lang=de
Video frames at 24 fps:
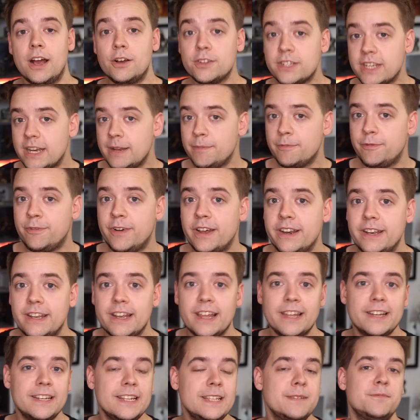Außerdem fanden
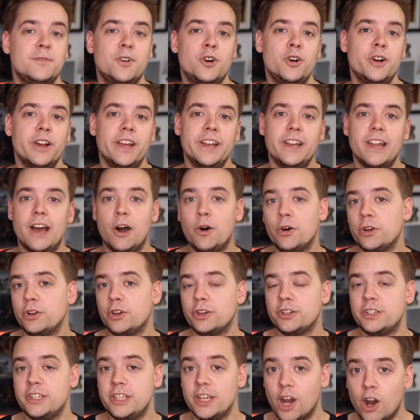an diesem Wochenende auch
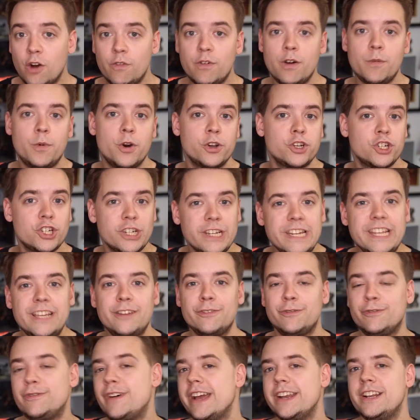noch die Overwatch League
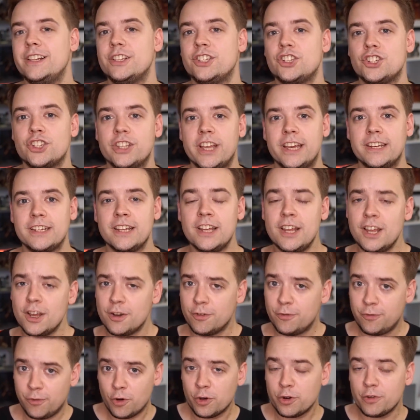Finals statt.
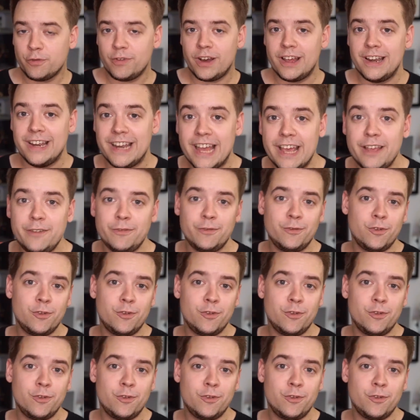Frodo war live